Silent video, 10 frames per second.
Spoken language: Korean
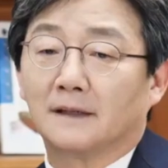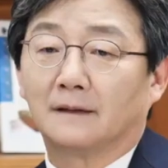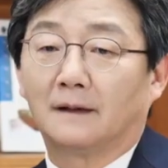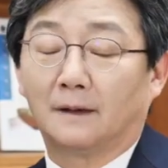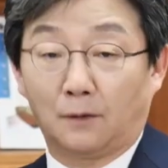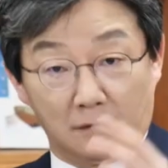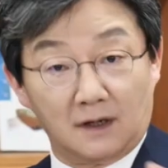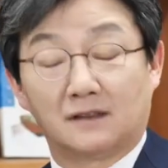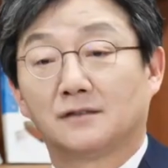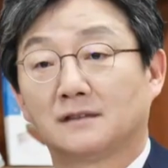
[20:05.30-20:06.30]
제가
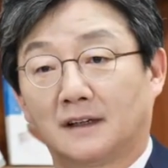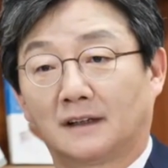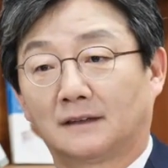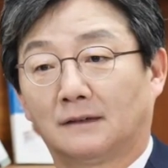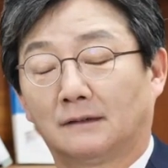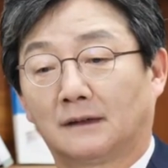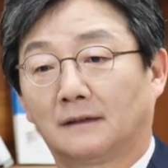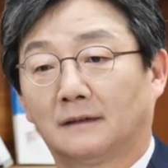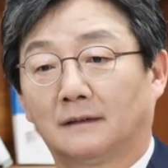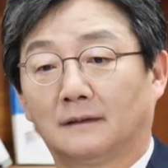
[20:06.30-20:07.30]
코로나 지원 잘했다고
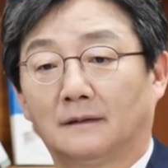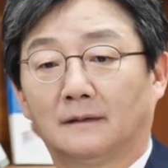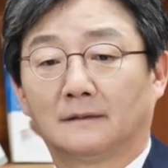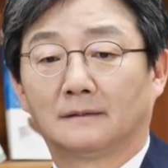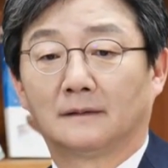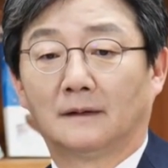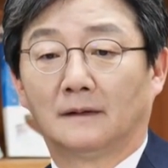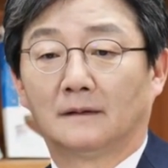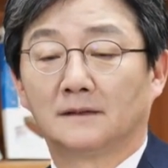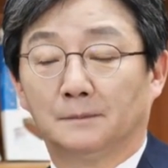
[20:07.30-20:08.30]
그러는 거는
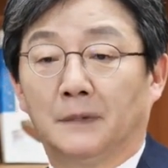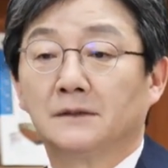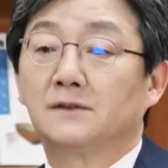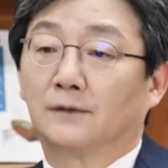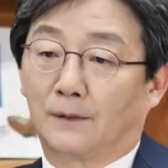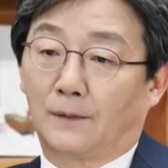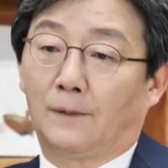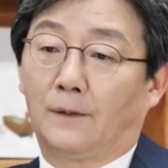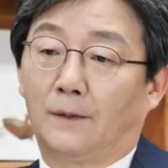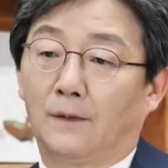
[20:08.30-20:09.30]

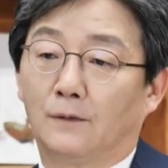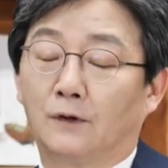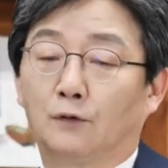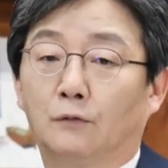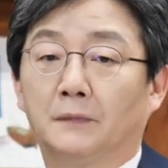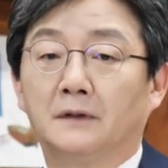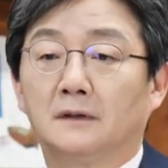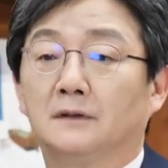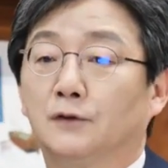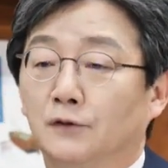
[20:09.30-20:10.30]
전반적으로 우리
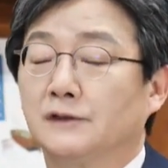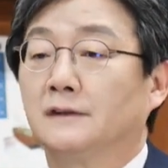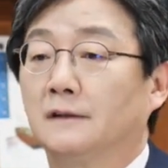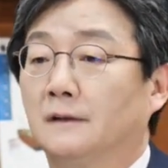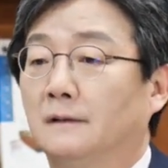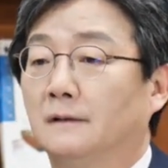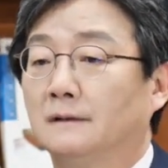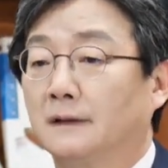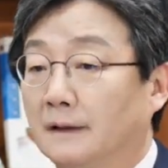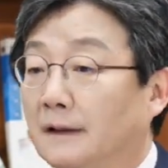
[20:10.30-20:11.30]
국민들, 의료진들
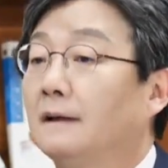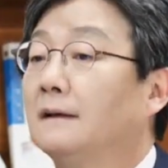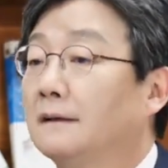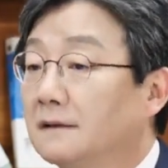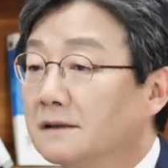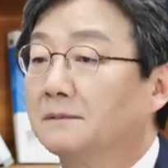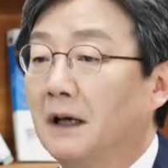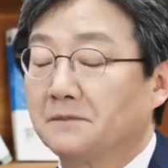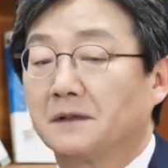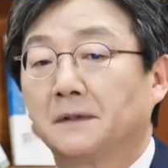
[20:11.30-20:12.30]
다 열심히
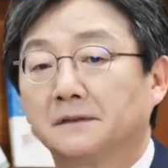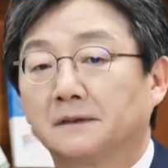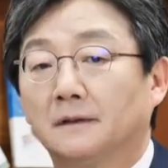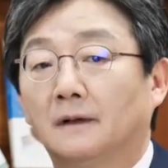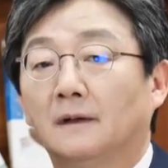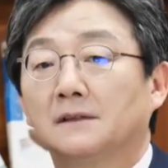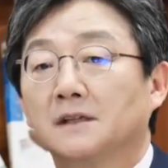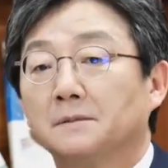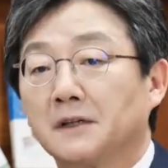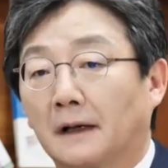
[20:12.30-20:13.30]
합심해서
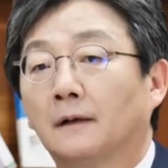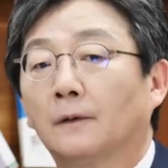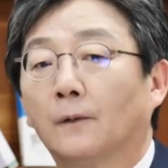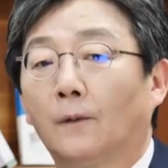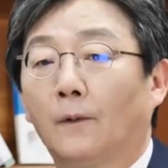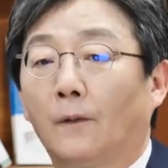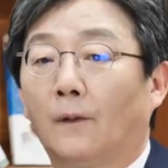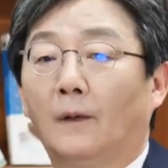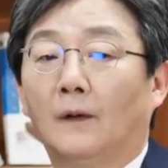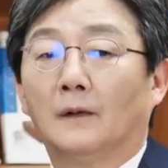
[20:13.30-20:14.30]
참 잘한
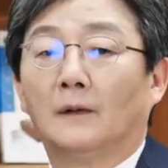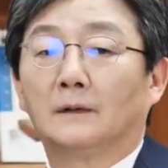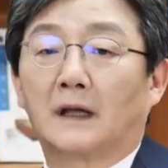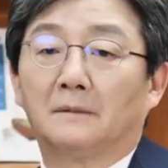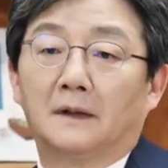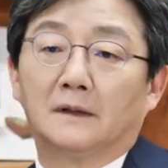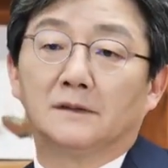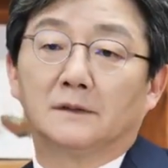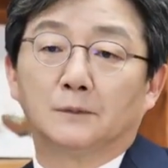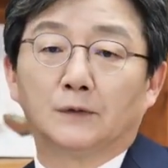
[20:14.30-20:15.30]
거고 다만
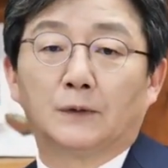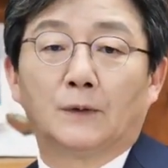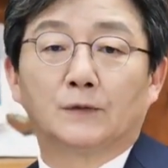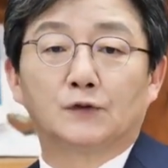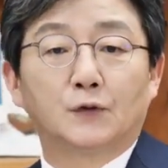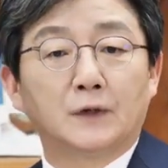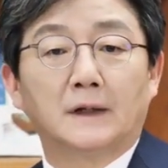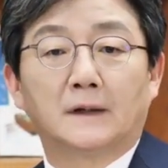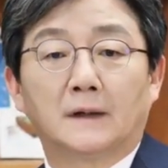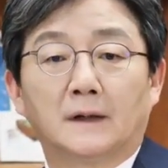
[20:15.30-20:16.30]
이 정부도
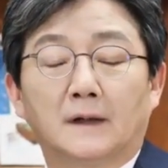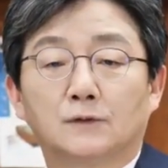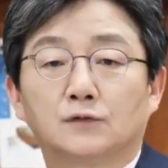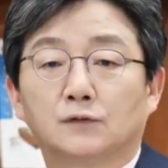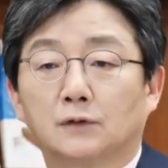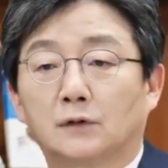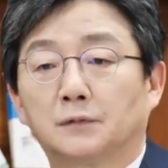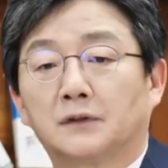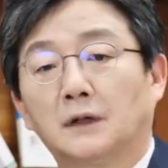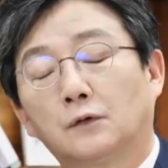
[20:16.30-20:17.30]
초기에
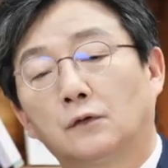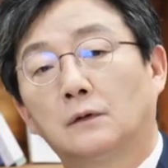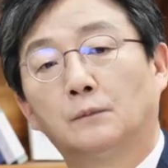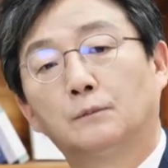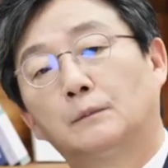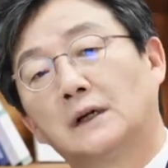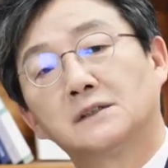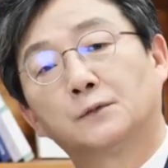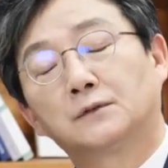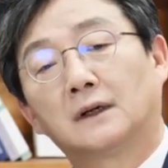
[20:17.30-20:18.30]
중국으로부터 입국을
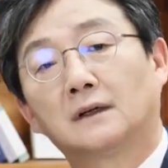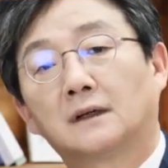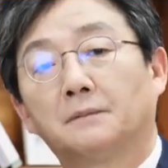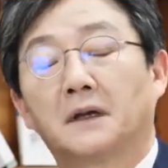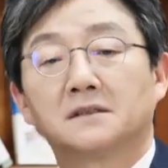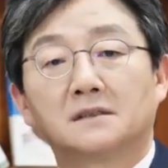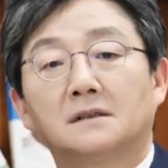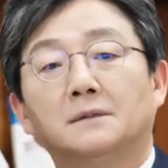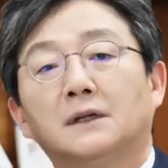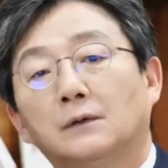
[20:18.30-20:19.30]
막지 못한 거나
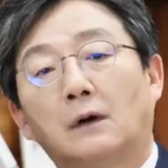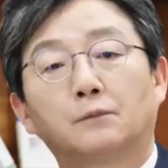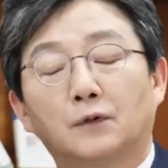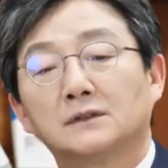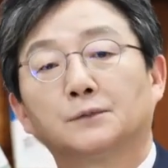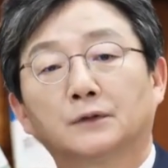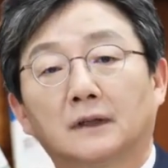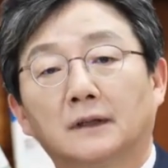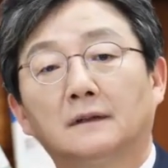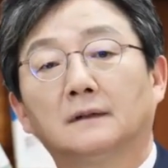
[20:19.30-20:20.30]
백신을 미리 확보하지
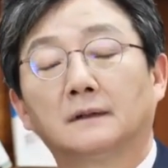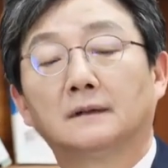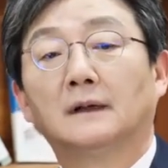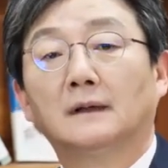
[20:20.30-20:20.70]
못한 거 이런 거는